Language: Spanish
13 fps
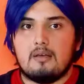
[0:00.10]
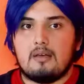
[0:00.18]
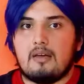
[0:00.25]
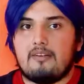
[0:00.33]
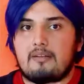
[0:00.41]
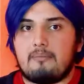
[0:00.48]

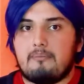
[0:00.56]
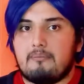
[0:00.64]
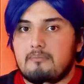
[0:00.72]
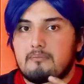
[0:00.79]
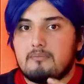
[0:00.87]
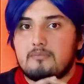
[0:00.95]
A ver,
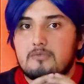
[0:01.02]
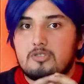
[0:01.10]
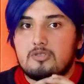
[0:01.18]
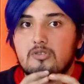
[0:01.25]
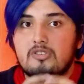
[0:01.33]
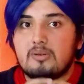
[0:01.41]

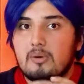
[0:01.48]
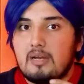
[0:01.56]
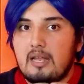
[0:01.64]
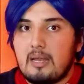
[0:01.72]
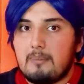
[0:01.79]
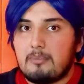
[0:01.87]
yo no sé cuál
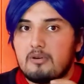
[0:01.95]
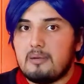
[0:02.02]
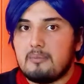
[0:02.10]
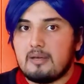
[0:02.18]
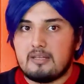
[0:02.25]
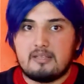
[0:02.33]
es el
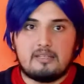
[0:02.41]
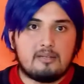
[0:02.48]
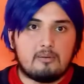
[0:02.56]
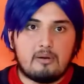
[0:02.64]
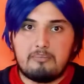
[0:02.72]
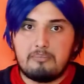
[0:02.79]
problema que
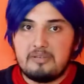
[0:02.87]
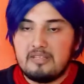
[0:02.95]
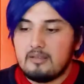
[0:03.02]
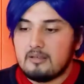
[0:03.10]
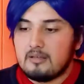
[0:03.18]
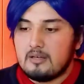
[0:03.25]
tiene One
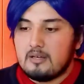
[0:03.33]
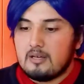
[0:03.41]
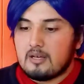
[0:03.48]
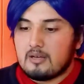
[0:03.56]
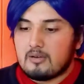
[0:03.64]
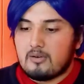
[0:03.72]
Piece
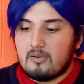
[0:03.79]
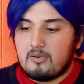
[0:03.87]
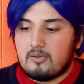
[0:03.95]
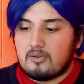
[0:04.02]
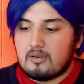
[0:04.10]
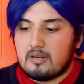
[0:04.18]

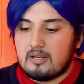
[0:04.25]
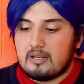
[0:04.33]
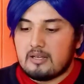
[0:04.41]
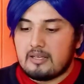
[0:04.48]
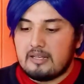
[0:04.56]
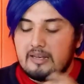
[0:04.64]
con
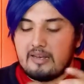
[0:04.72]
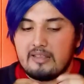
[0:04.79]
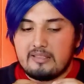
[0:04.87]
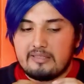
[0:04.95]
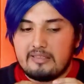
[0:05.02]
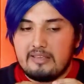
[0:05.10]
querer
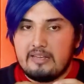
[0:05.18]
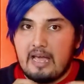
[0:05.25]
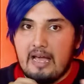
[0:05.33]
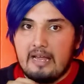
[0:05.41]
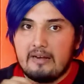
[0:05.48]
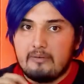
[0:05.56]

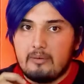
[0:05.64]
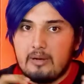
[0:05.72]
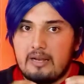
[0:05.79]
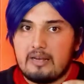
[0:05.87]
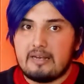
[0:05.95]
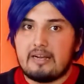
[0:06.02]
estirar o
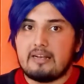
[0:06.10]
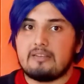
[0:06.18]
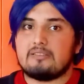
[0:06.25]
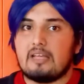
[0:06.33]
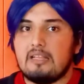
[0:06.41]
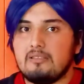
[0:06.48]
alargar
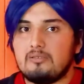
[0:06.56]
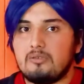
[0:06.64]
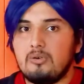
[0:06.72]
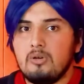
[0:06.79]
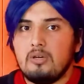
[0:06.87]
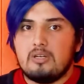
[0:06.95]

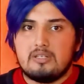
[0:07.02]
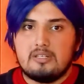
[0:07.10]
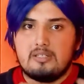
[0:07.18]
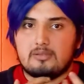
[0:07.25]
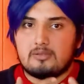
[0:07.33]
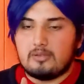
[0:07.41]
tanto
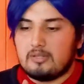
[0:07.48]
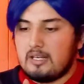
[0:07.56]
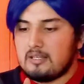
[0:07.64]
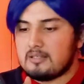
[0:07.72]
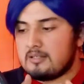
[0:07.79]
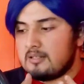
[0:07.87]

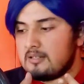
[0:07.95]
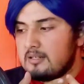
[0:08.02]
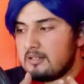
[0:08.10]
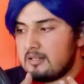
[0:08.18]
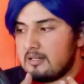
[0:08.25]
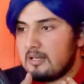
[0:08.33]
historias
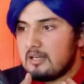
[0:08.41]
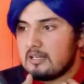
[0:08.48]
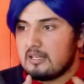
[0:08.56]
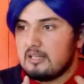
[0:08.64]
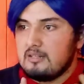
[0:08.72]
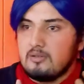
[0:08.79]

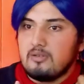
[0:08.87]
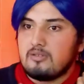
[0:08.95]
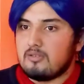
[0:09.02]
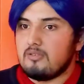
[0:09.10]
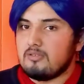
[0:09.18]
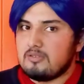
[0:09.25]
que no
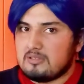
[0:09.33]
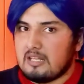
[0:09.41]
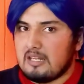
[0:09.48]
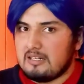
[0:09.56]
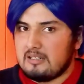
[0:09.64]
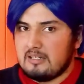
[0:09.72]
son
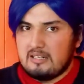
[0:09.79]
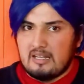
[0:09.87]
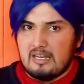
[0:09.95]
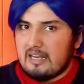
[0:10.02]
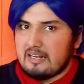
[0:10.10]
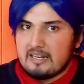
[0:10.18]
tan
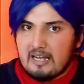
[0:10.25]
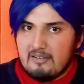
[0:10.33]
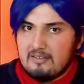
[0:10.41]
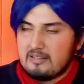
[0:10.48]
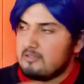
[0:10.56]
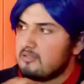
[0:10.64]

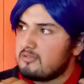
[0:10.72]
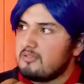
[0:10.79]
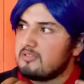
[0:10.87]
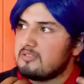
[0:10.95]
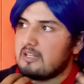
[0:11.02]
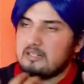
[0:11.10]
alargables, no
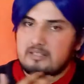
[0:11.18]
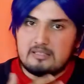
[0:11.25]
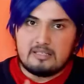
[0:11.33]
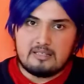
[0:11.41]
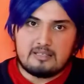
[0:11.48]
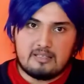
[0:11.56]
son tan
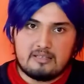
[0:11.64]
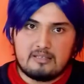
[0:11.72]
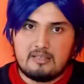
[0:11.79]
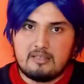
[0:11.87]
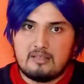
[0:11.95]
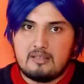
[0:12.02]
interesantes.